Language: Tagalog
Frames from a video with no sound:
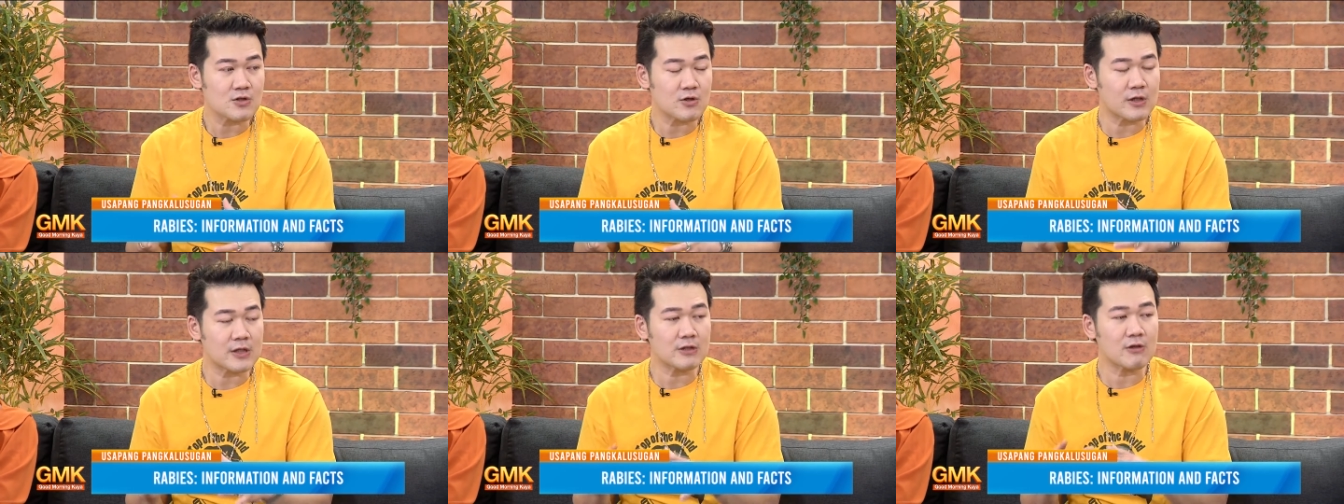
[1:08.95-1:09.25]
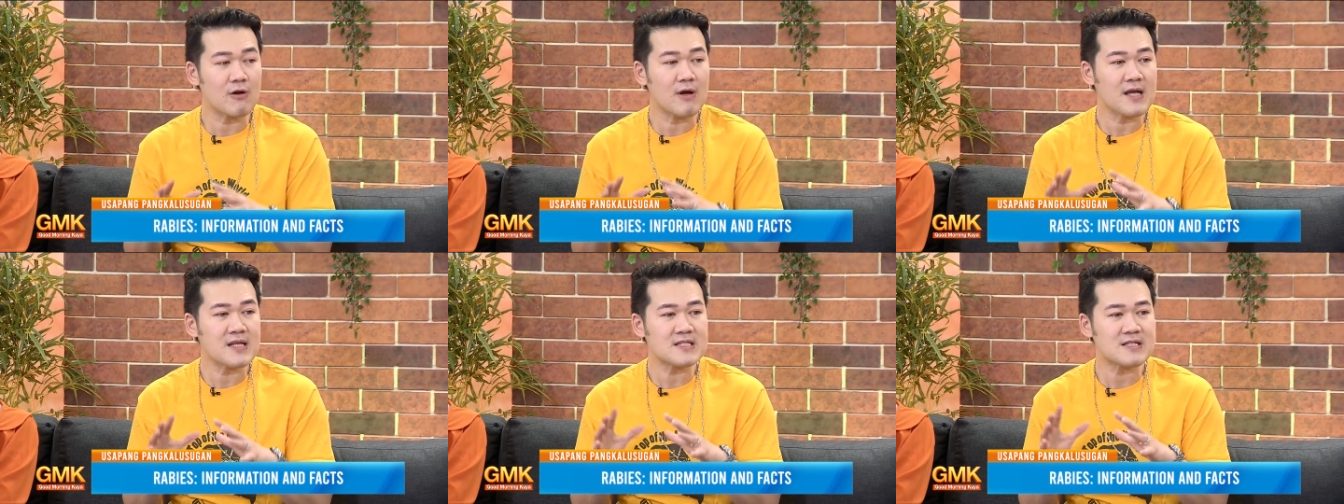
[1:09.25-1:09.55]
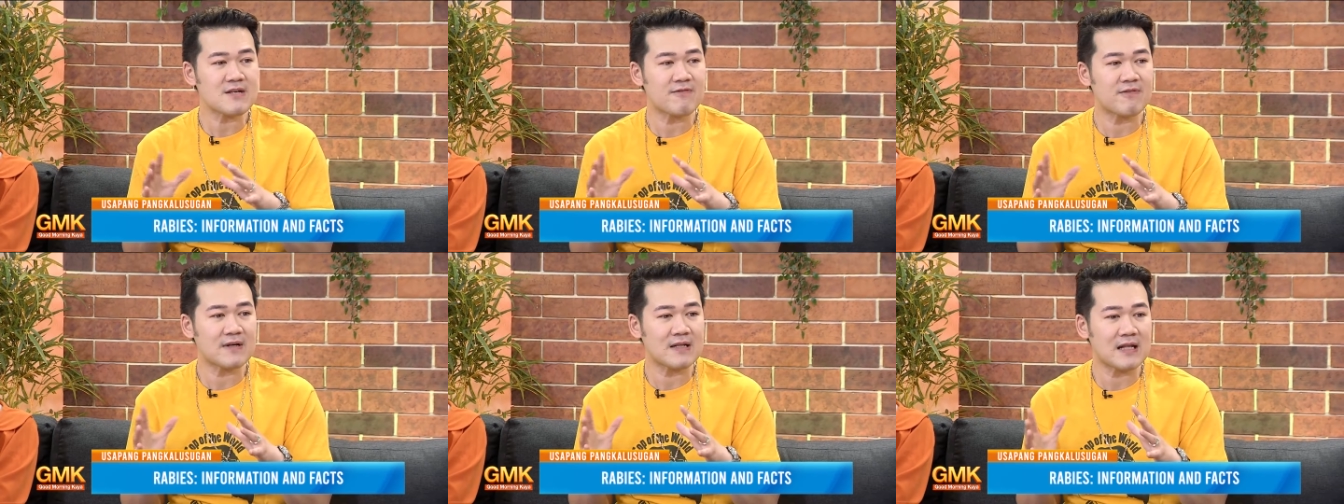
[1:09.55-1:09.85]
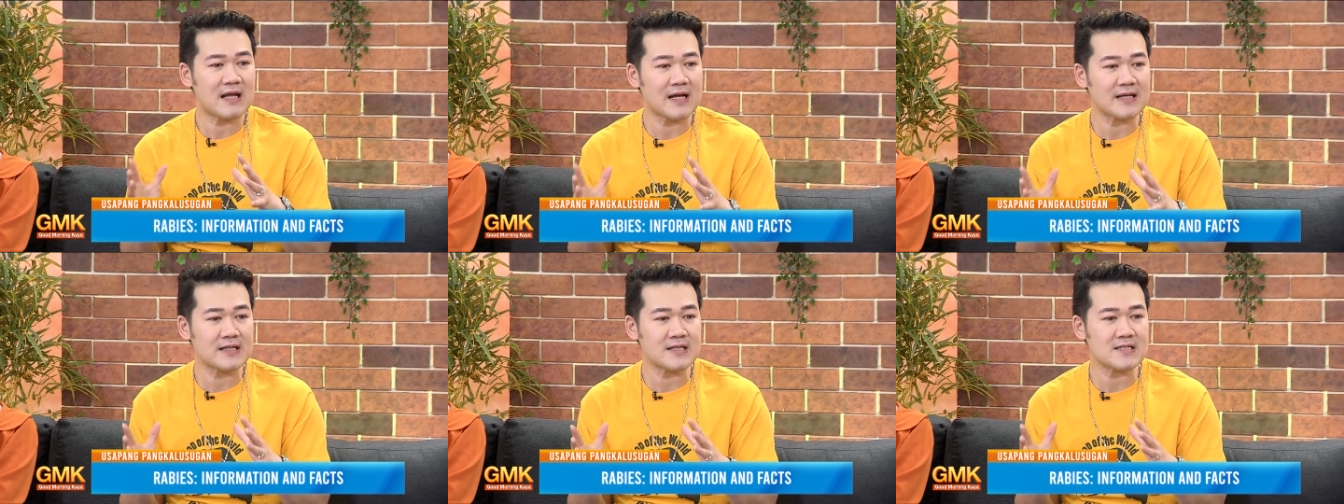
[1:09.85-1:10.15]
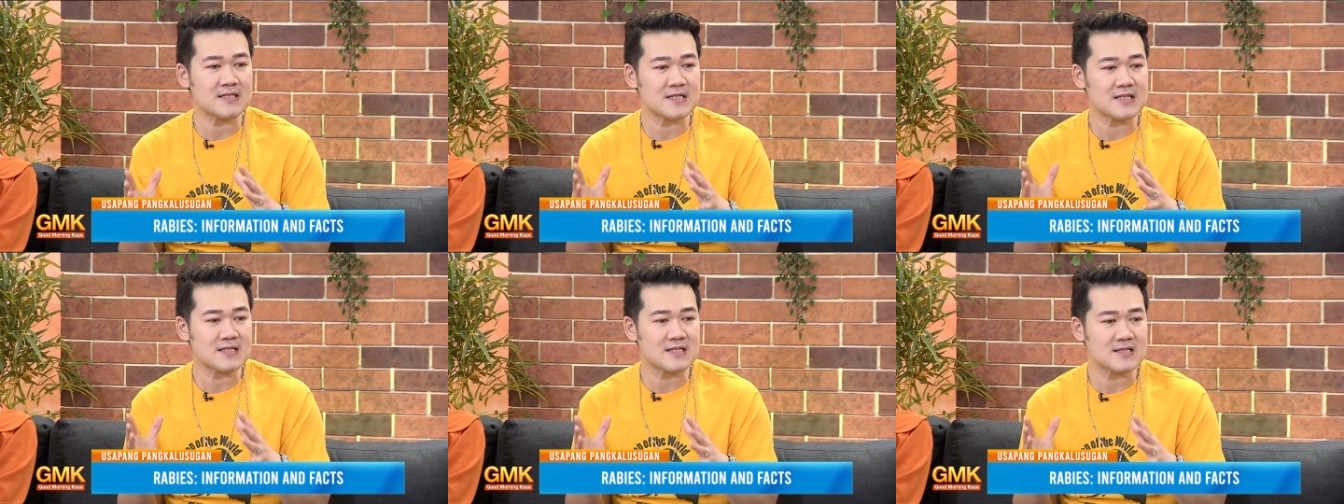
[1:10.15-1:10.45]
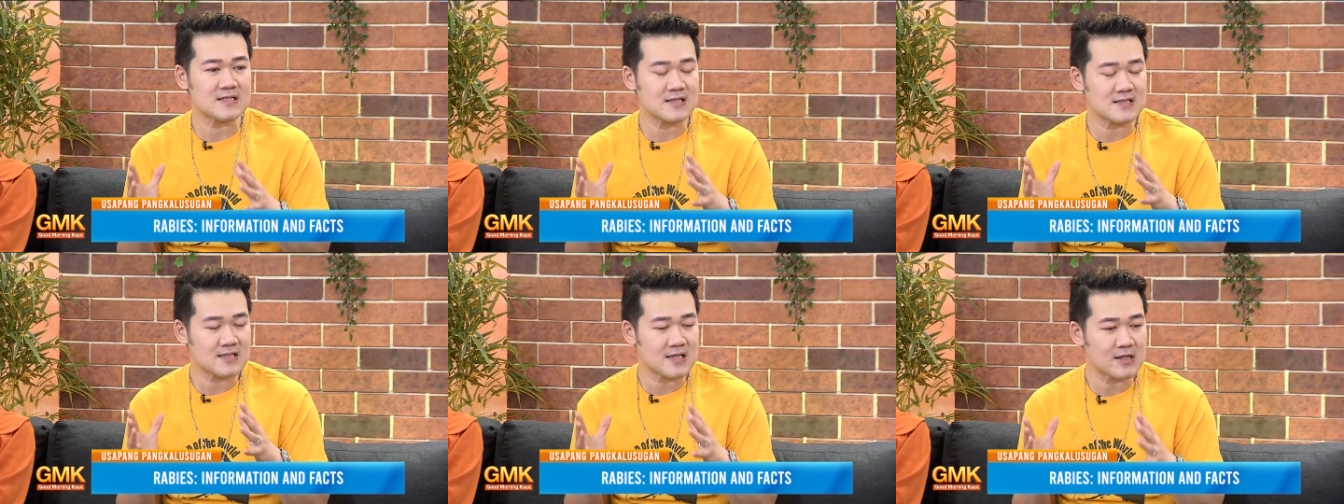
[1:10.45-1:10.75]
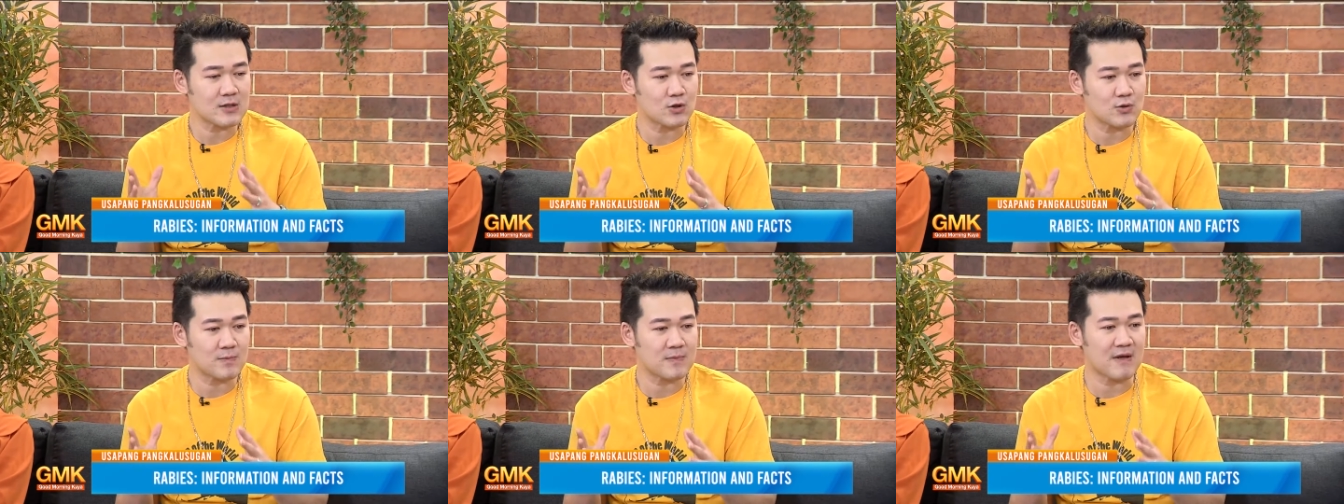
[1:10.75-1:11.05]
So itong encephalitis is
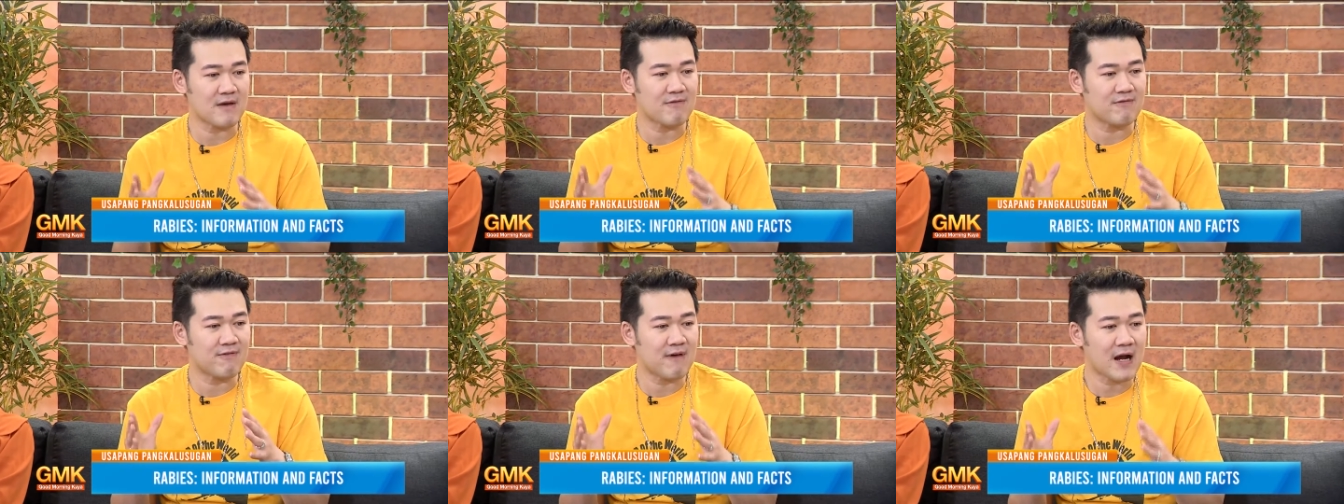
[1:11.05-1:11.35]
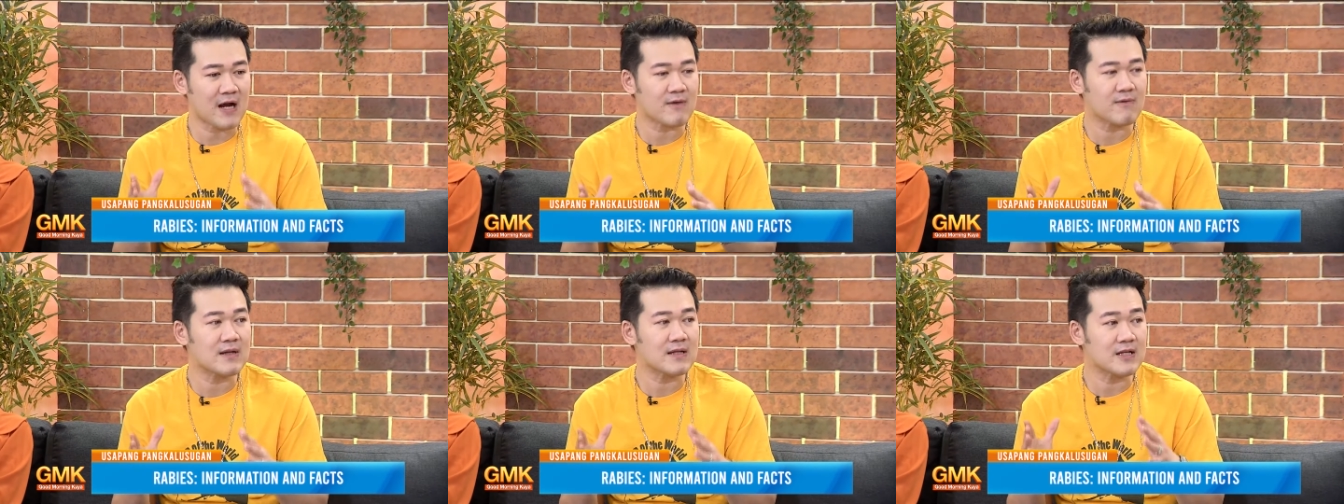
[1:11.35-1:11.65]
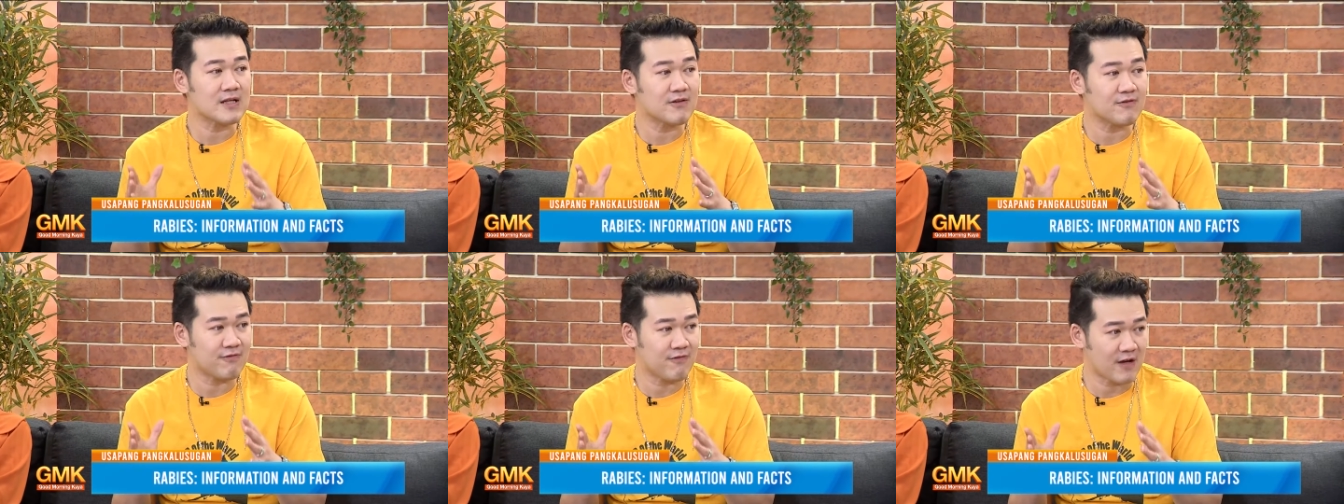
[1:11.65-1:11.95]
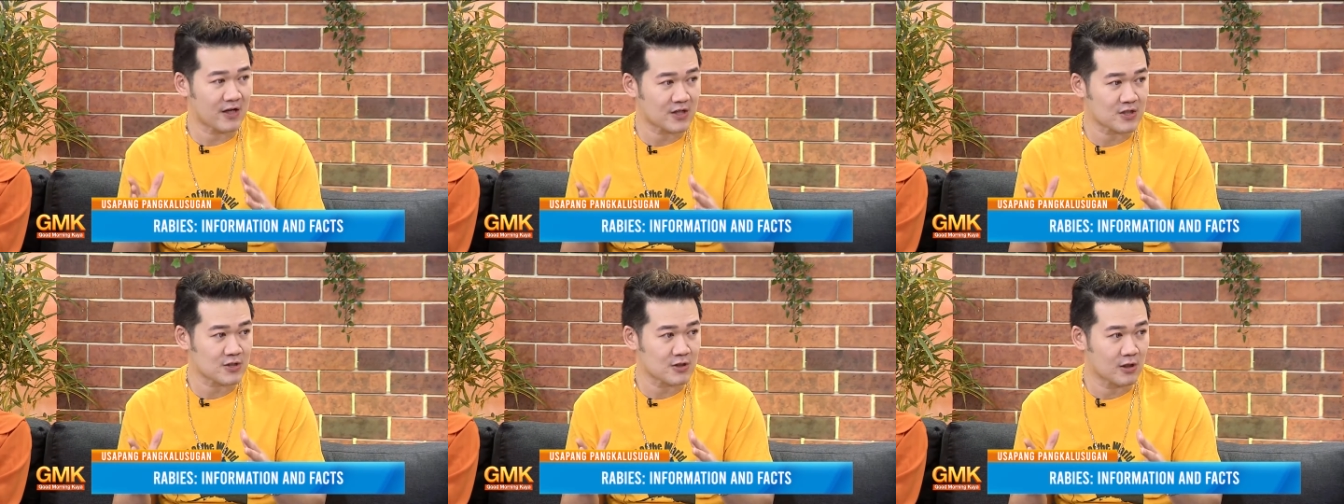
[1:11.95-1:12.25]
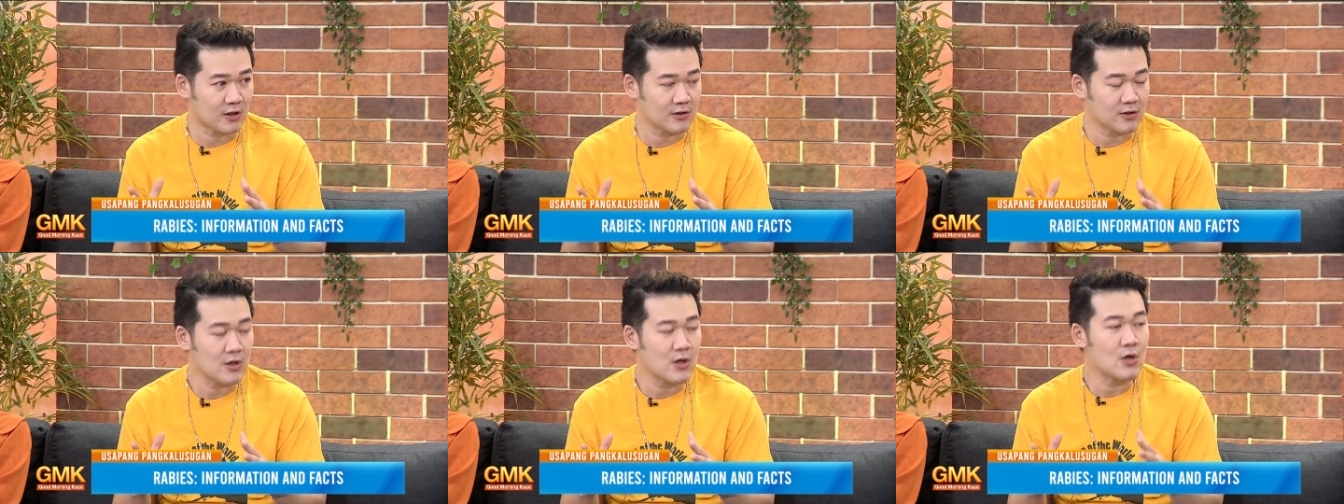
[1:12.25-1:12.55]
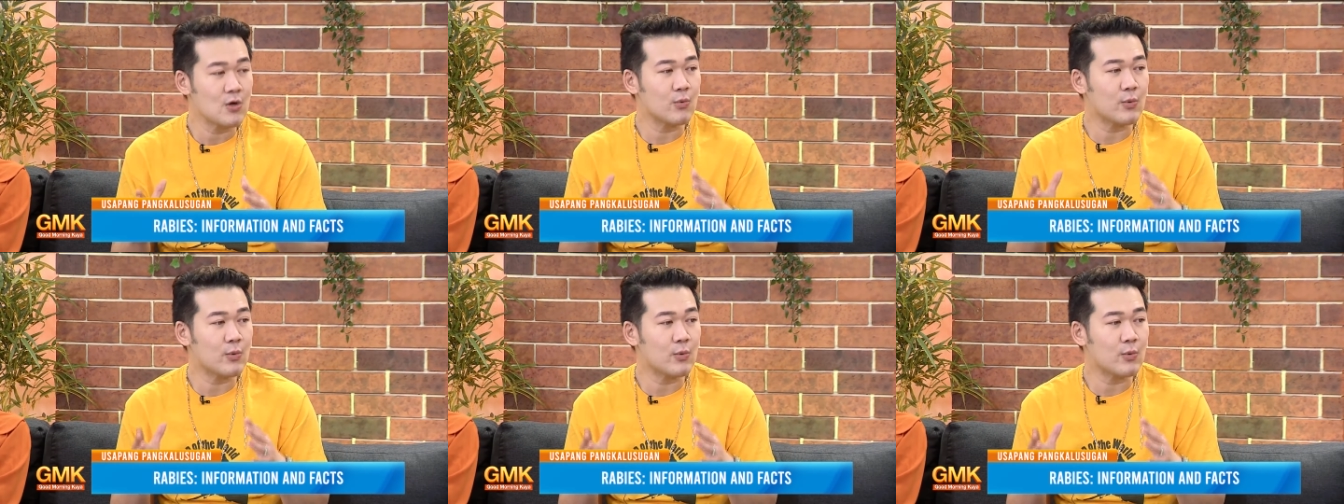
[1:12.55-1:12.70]
said to be a viral infection